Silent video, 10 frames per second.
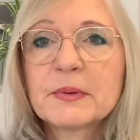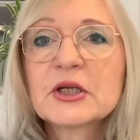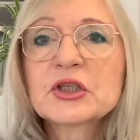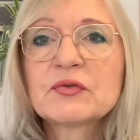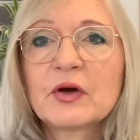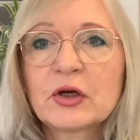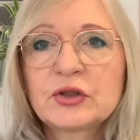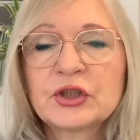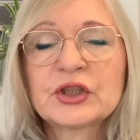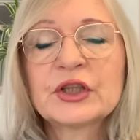
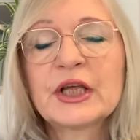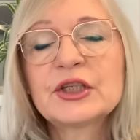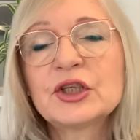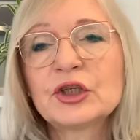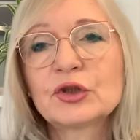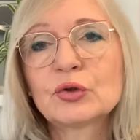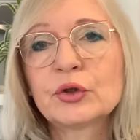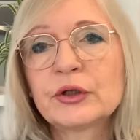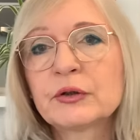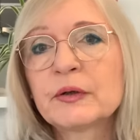проживающих на
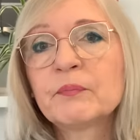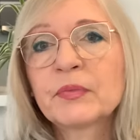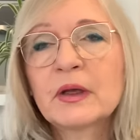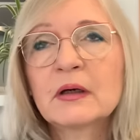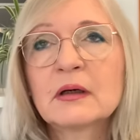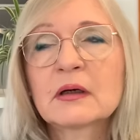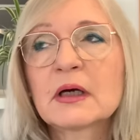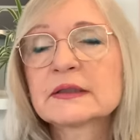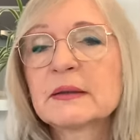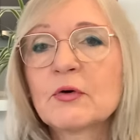территории а,
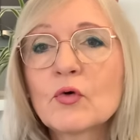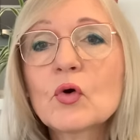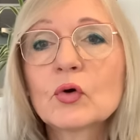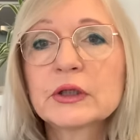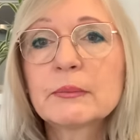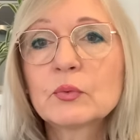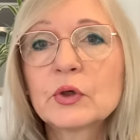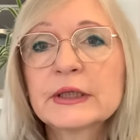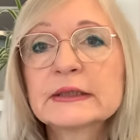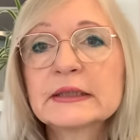как самого города
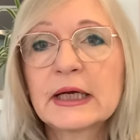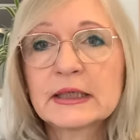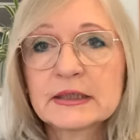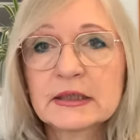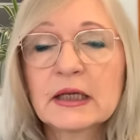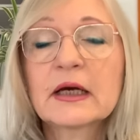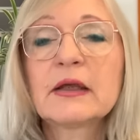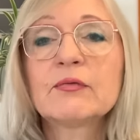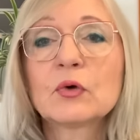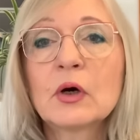Буэнос-Айреса, так
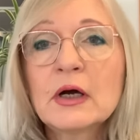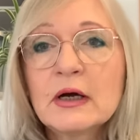и его